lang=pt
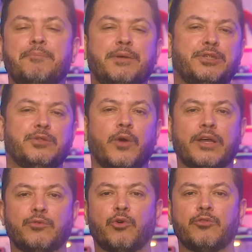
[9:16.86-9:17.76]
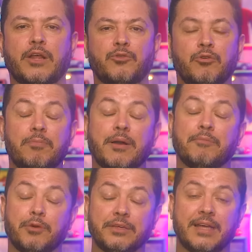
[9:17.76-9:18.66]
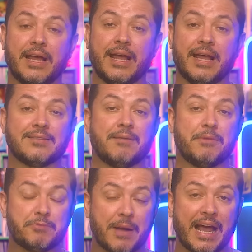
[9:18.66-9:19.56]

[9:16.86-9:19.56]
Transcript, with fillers: pedindo o retorno da dupla? Pois é, essa mesma